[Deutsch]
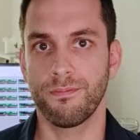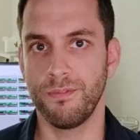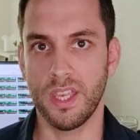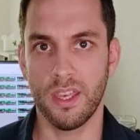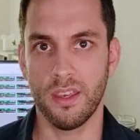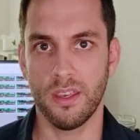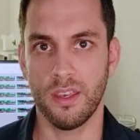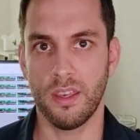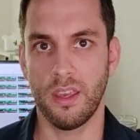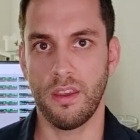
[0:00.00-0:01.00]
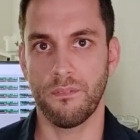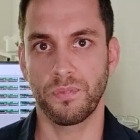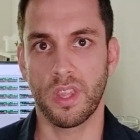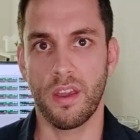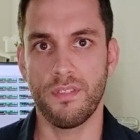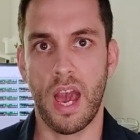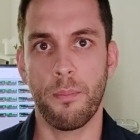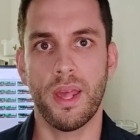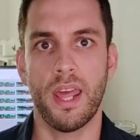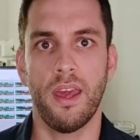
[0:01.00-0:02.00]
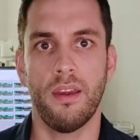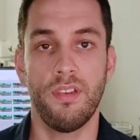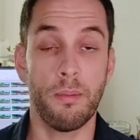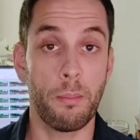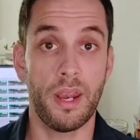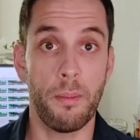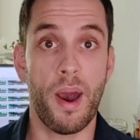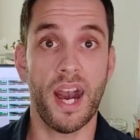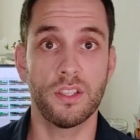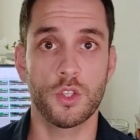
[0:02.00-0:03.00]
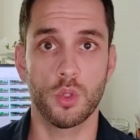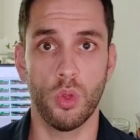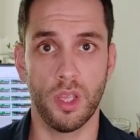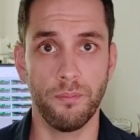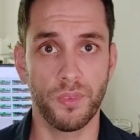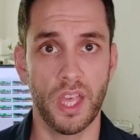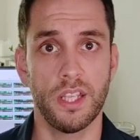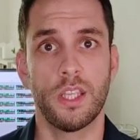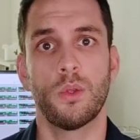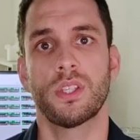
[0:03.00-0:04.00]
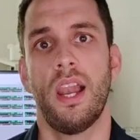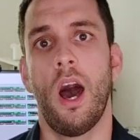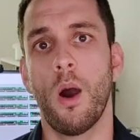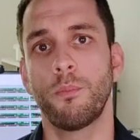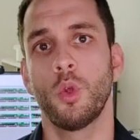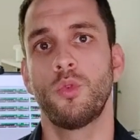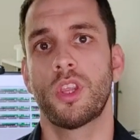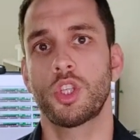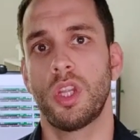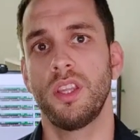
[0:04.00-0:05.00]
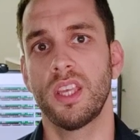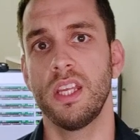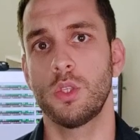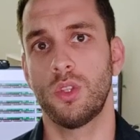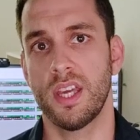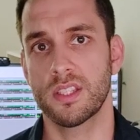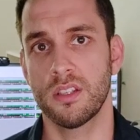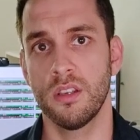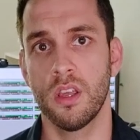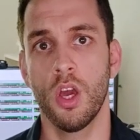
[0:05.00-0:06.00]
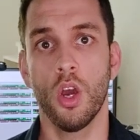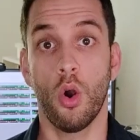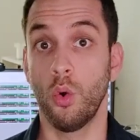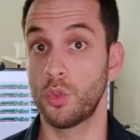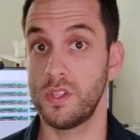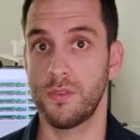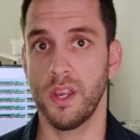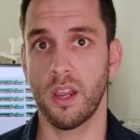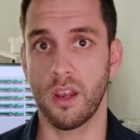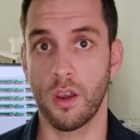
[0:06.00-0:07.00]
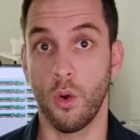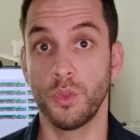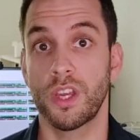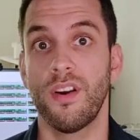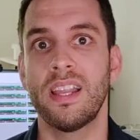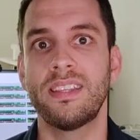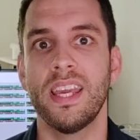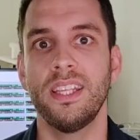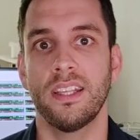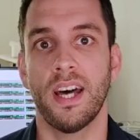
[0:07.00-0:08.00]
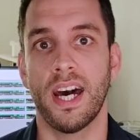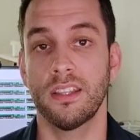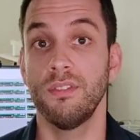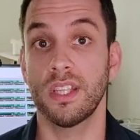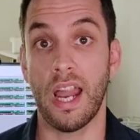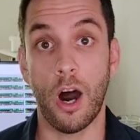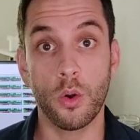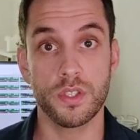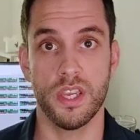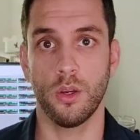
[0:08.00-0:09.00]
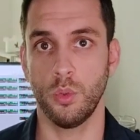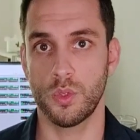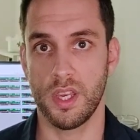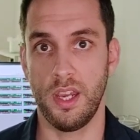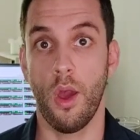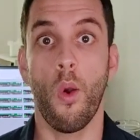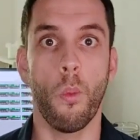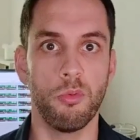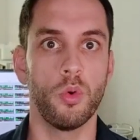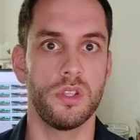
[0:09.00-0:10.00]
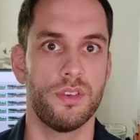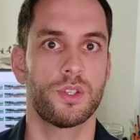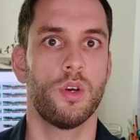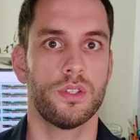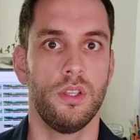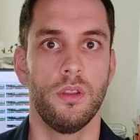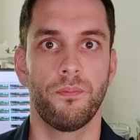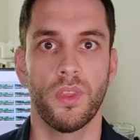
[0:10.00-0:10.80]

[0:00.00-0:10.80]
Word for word: Die, wir, haben eine, wir haben aber eine Markthistorie, die uns erlaubt, unsere Strategie zu testen und zu entwickeln. Und die Qualität der Daten wird dann auch sehr gut sein, obwohl sie was kostet.